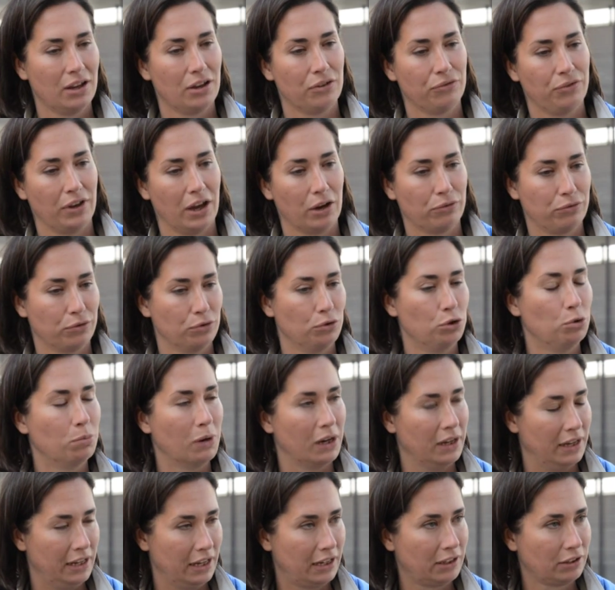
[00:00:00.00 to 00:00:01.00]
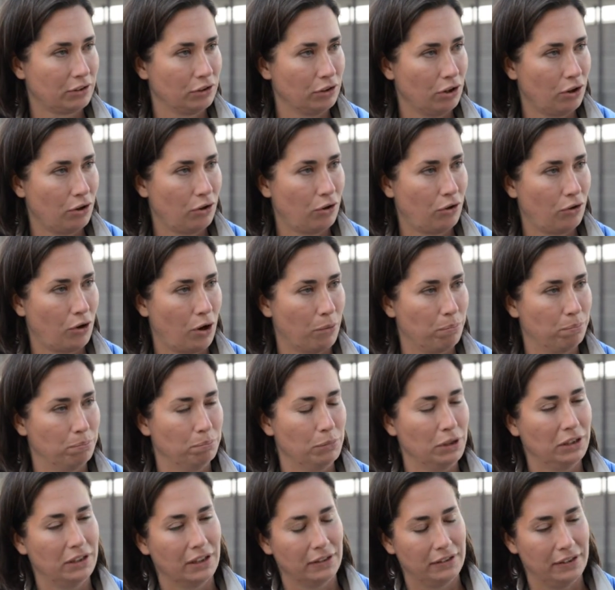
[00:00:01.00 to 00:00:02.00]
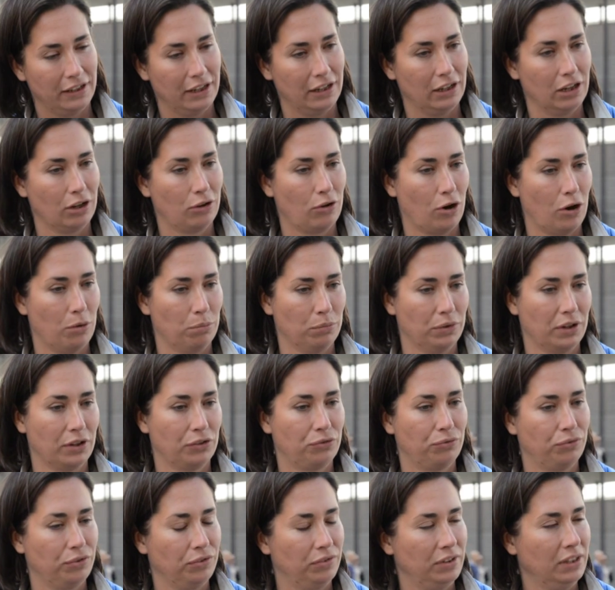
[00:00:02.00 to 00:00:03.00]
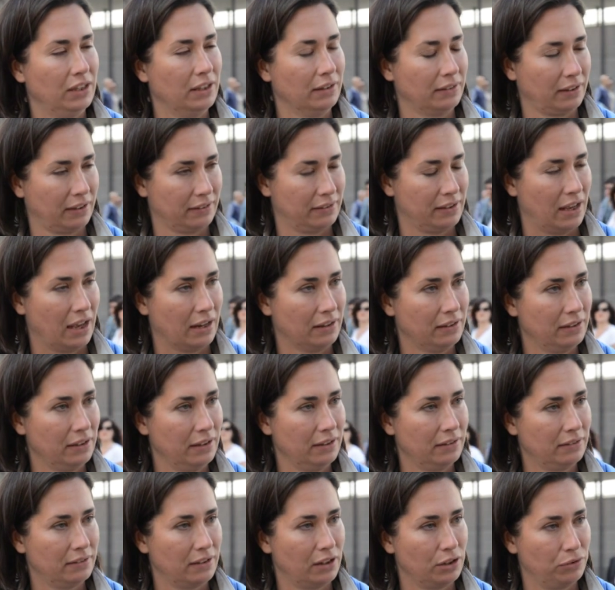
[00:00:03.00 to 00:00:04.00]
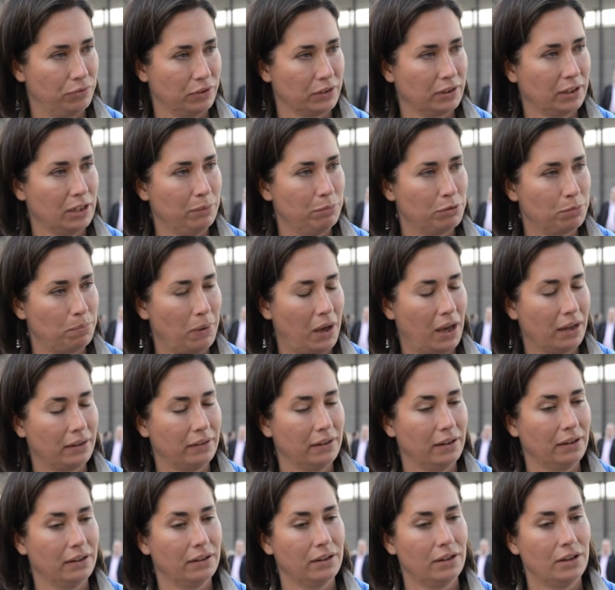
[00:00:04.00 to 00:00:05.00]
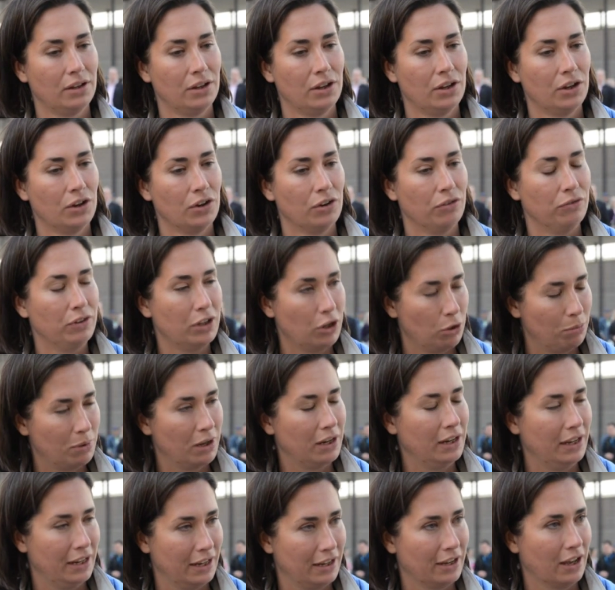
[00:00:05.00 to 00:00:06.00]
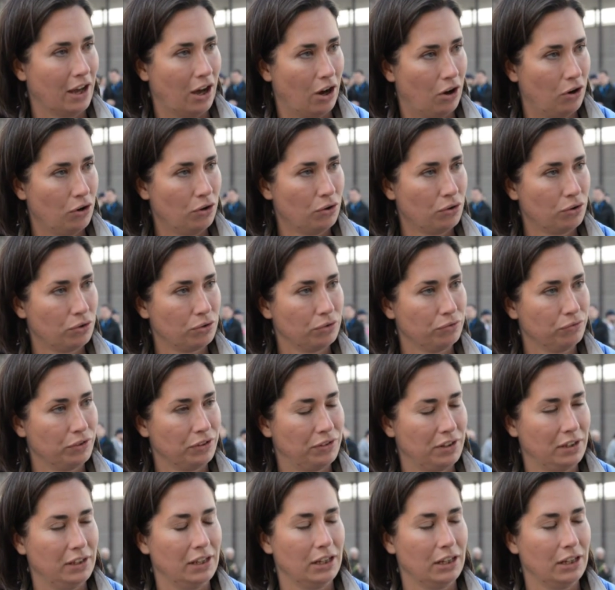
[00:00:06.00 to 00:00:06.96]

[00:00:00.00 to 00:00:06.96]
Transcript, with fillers: Fairphone überlegt noch, ob mit der Telekom das für sie interessant ist als Vertriebspartner. Wir überlegen auch, wir sind